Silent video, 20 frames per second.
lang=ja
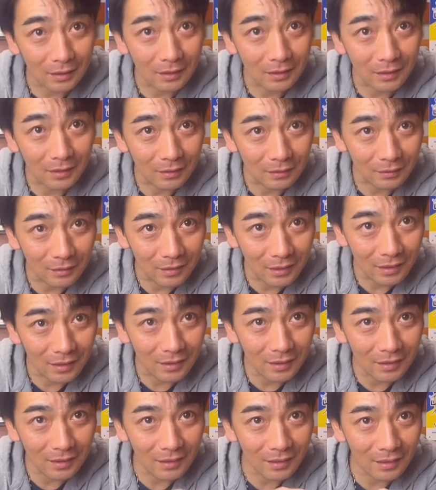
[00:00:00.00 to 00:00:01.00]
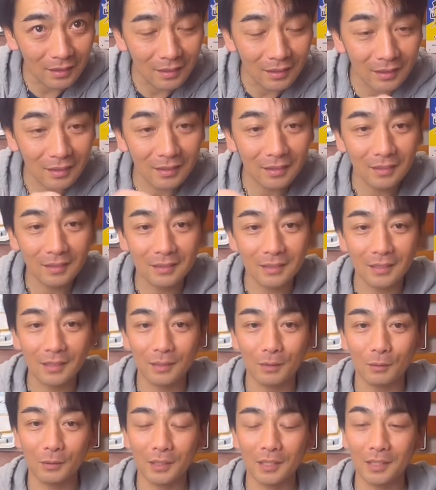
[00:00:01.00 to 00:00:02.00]
なので、
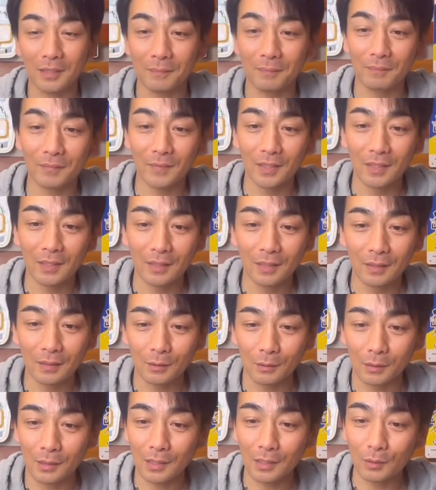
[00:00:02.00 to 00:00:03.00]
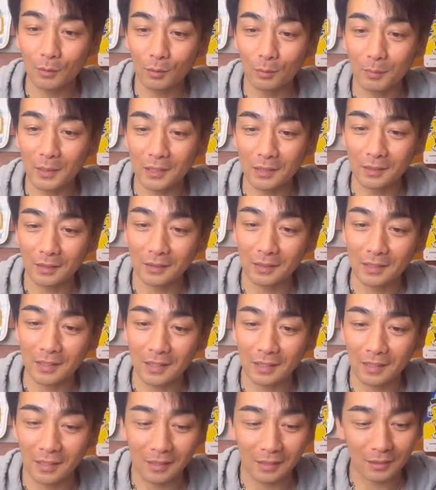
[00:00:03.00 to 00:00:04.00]
最後に、そう、最後のパーツがな
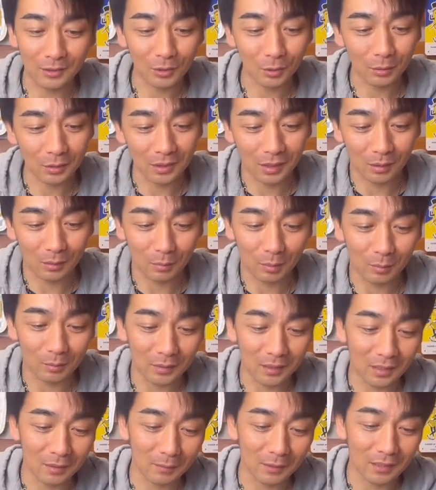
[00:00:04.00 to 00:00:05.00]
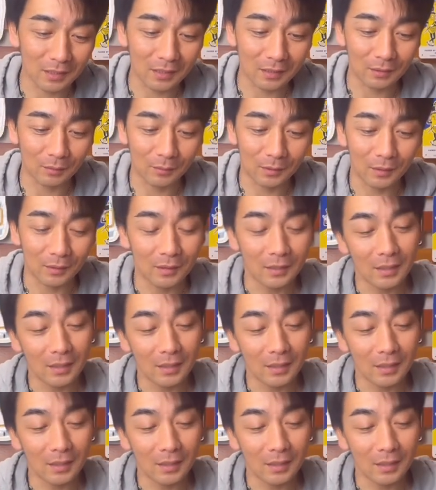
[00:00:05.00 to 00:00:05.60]
ぜかショルダーの部分になりますけれども、